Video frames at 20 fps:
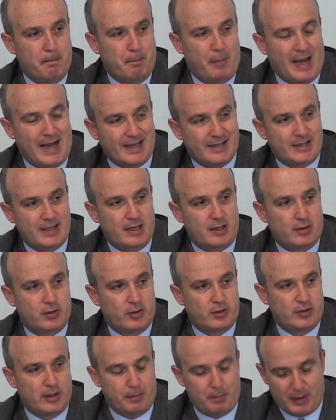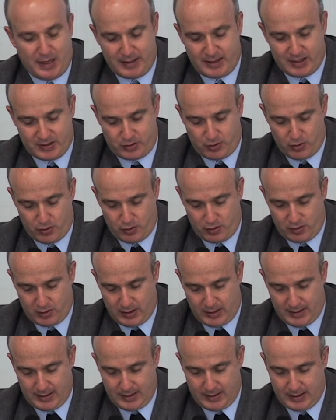básicos de
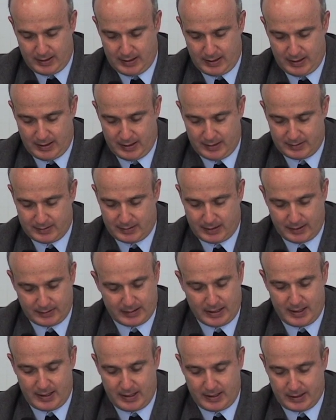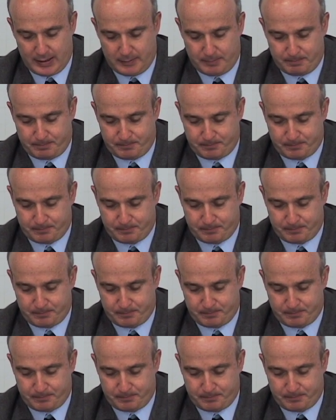planeación eh, eh, estratégica.